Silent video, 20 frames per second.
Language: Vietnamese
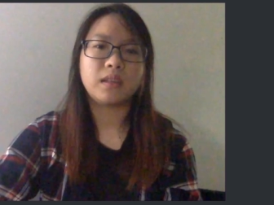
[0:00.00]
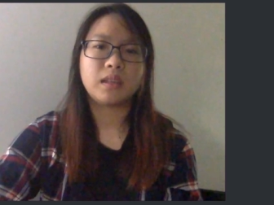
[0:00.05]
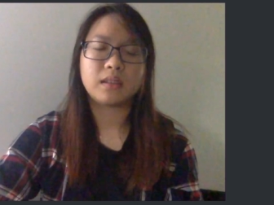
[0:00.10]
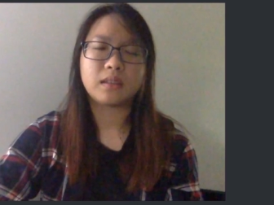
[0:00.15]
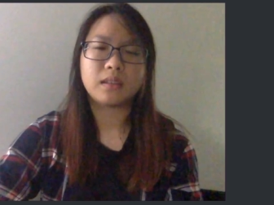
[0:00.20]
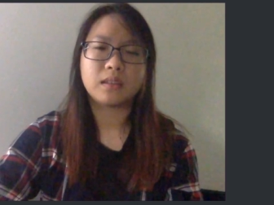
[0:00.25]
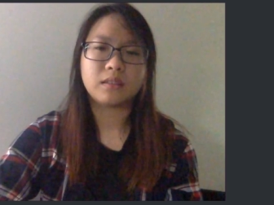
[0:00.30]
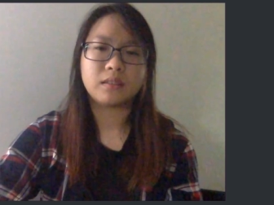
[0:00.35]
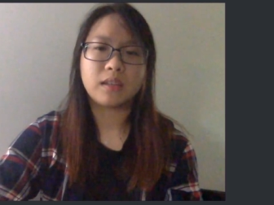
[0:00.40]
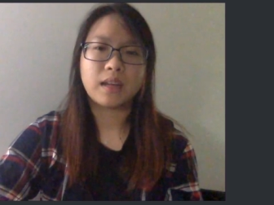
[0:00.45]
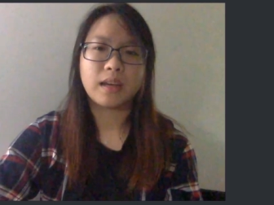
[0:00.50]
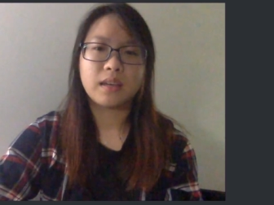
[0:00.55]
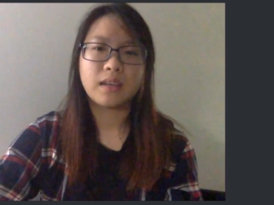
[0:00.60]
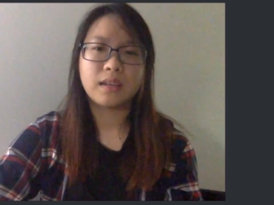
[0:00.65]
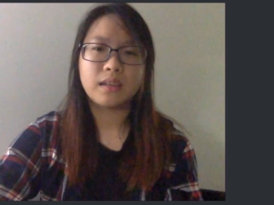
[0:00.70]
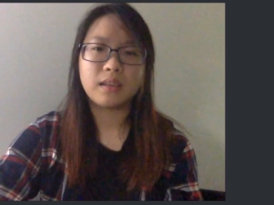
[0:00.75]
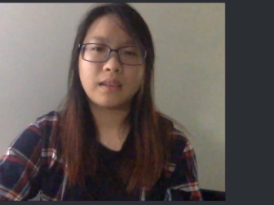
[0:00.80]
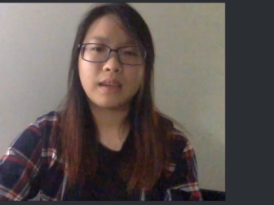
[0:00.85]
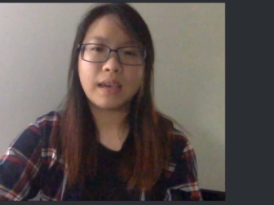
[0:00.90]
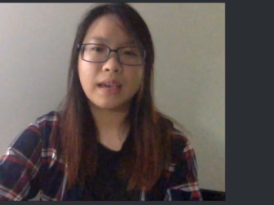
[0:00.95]
thì từ
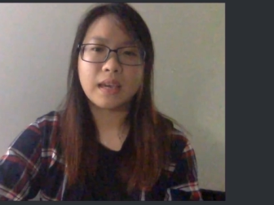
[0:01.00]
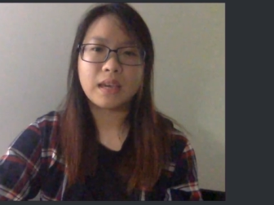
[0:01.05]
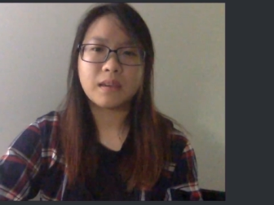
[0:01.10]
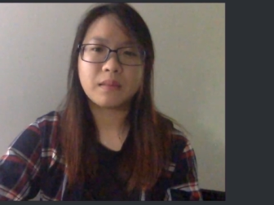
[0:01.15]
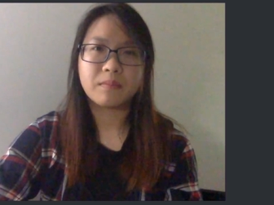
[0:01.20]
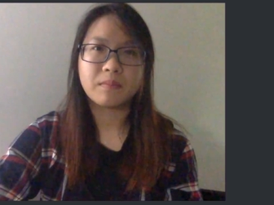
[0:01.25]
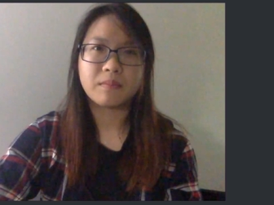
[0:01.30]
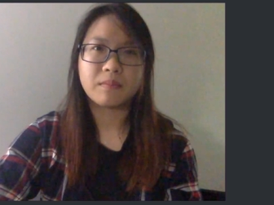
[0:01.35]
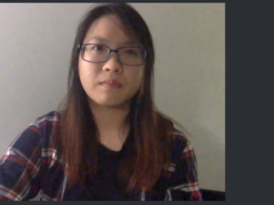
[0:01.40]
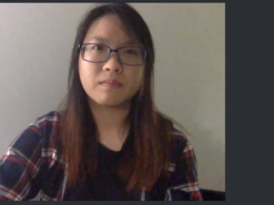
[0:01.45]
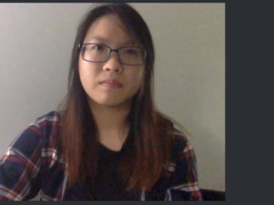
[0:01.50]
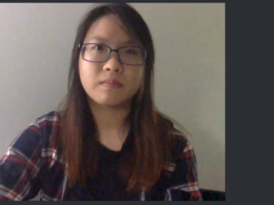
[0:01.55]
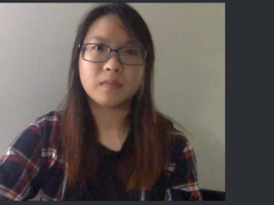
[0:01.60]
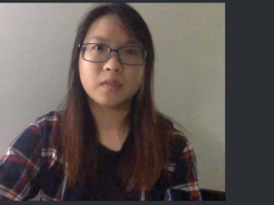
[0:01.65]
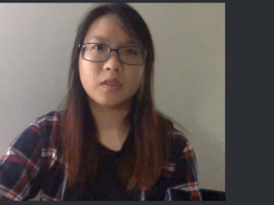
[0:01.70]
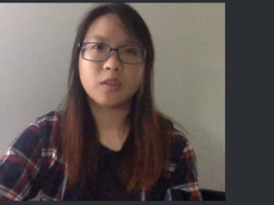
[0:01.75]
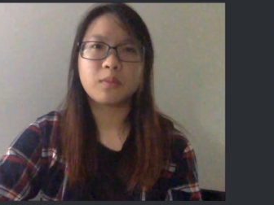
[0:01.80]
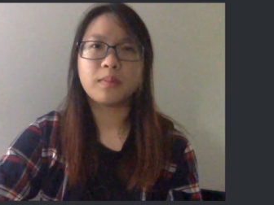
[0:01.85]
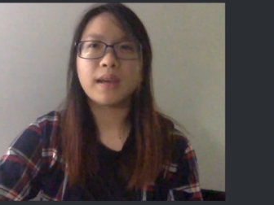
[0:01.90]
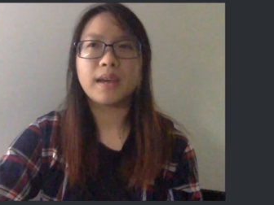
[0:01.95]
đấy em
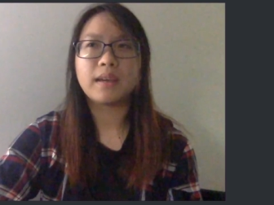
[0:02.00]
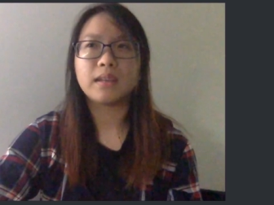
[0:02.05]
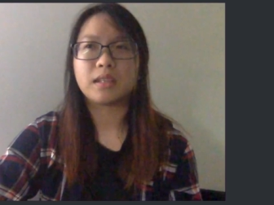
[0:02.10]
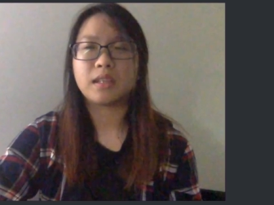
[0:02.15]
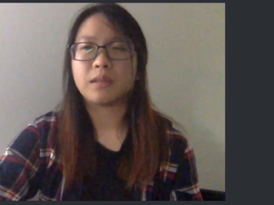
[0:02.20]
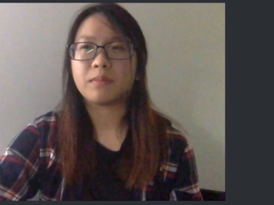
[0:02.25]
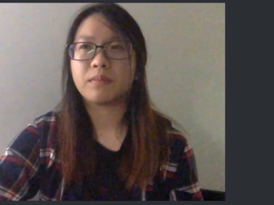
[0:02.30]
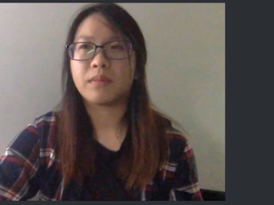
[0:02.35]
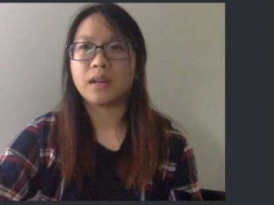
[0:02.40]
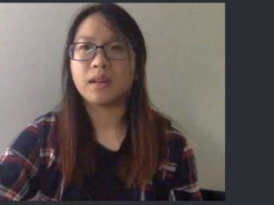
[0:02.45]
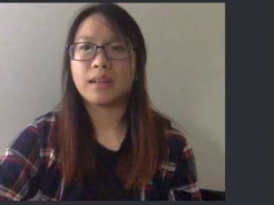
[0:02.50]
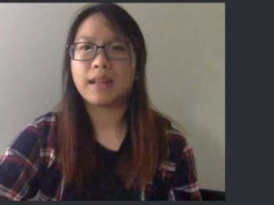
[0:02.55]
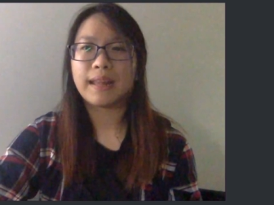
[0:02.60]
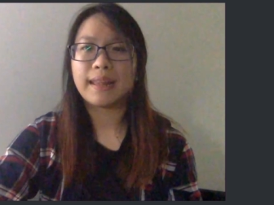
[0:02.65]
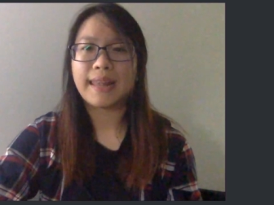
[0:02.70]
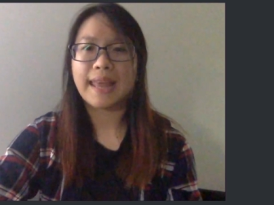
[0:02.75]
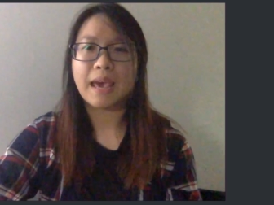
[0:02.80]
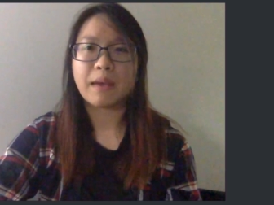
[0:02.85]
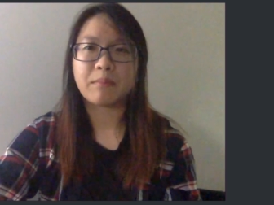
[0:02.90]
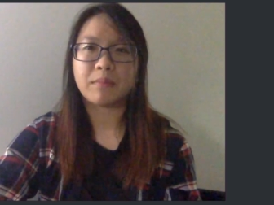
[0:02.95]
lúc đấy thì chỉ mới
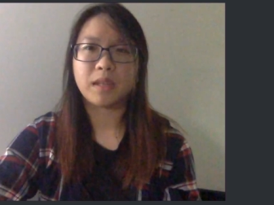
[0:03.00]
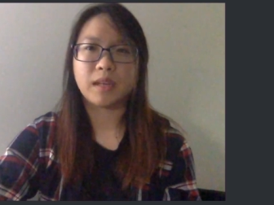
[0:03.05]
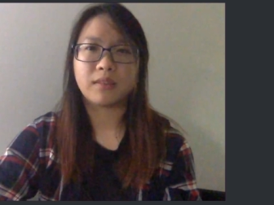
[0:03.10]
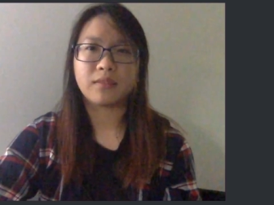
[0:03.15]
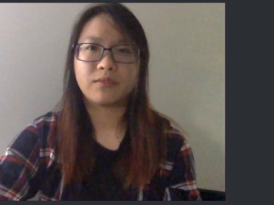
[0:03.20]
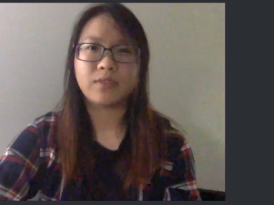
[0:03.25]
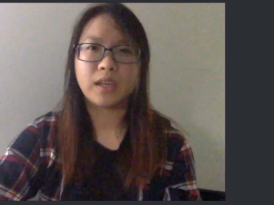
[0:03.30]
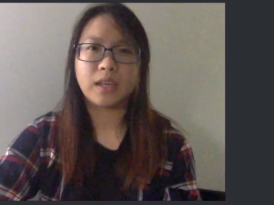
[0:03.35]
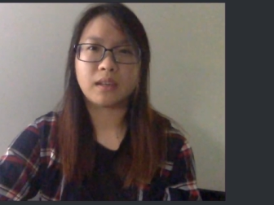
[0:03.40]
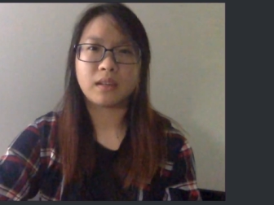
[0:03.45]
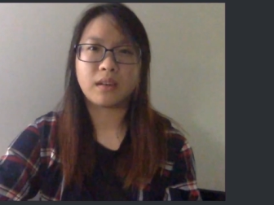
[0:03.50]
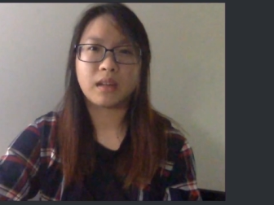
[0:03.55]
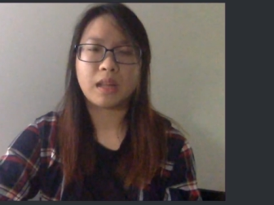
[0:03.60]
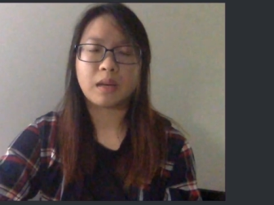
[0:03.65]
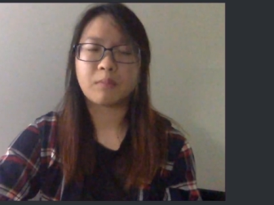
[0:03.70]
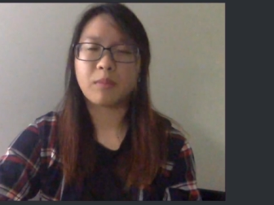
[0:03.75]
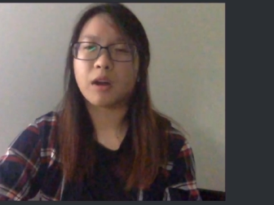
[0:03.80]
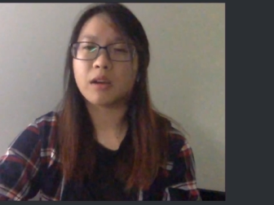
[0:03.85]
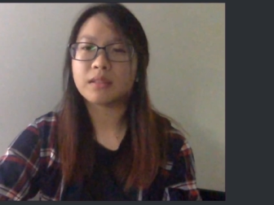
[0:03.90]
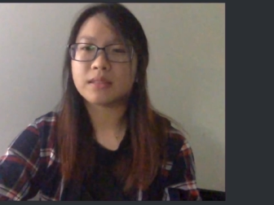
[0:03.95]
là làm những việc
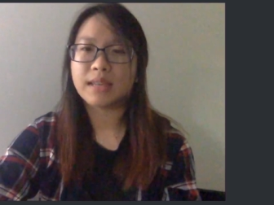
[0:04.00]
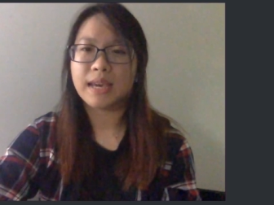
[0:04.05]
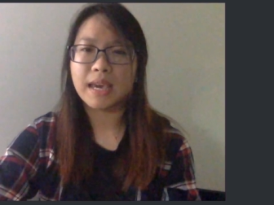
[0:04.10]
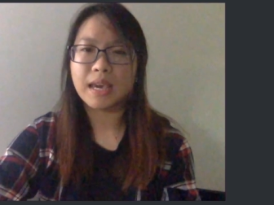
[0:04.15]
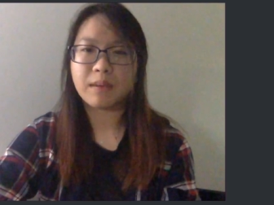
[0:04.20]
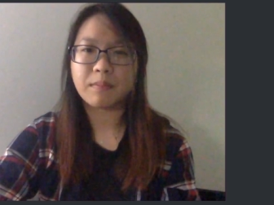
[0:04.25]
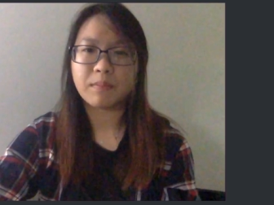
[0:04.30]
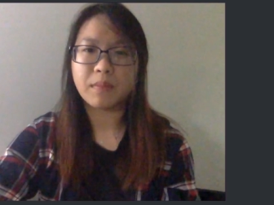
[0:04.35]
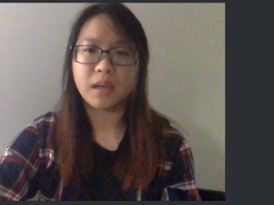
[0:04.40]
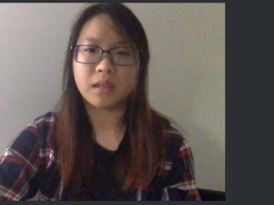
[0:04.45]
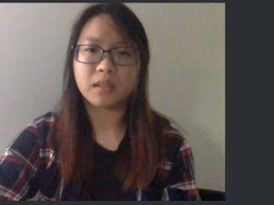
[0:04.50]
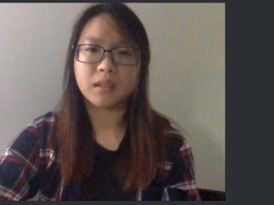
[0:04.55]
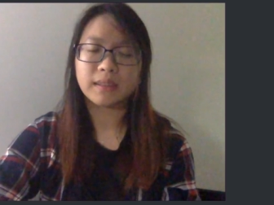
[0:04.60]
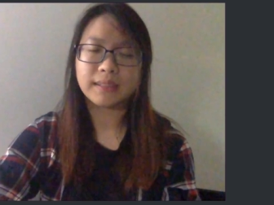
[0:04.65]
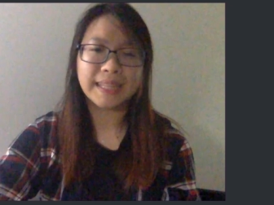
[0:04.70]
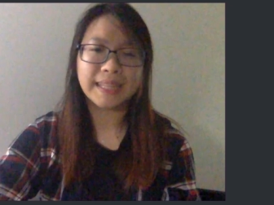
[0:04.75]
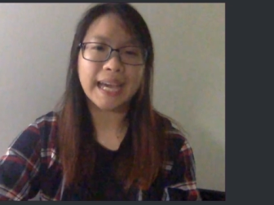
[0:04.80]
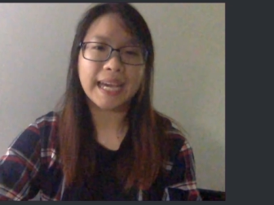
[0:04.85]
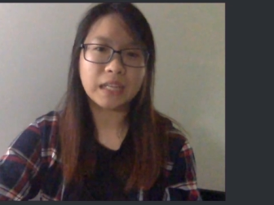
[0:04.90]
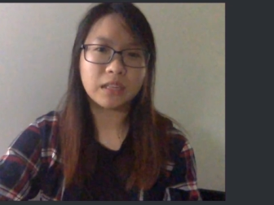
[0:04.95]
gọi là part time mà
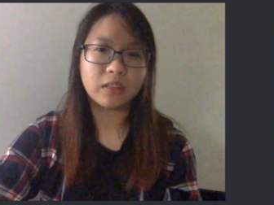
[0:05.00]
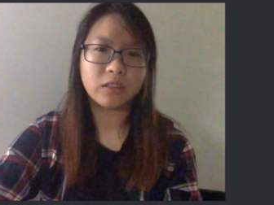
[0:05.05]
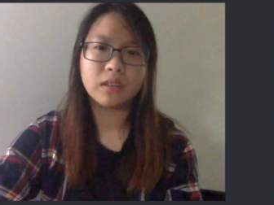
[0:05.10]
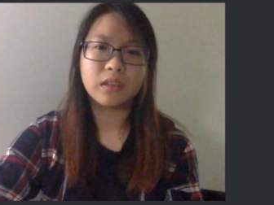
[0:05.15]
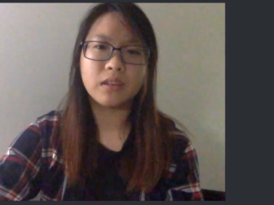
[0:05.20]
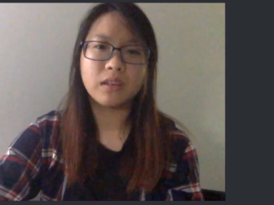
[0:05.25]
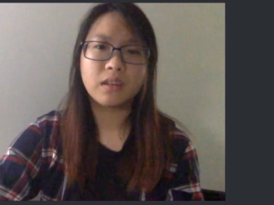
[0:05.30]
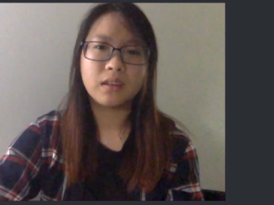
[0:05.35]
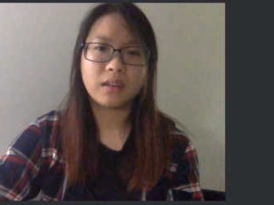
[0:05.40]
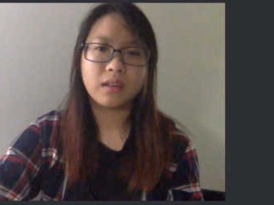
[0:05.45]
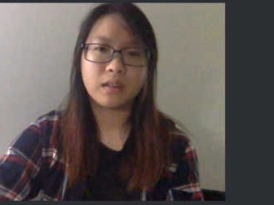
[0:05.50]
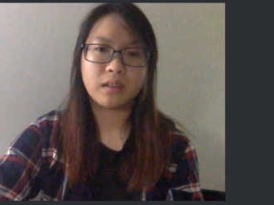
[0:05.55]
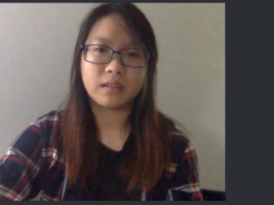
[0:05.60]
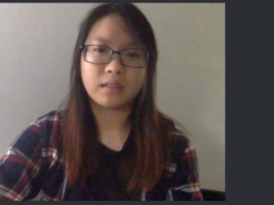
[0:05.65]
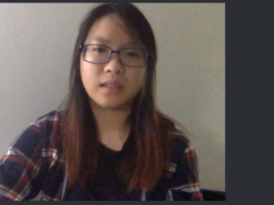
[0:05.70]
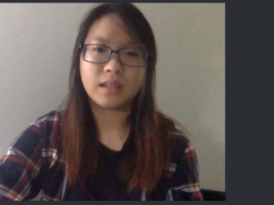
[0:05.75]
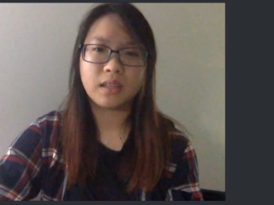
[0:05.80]
chăm tay thôi ờ,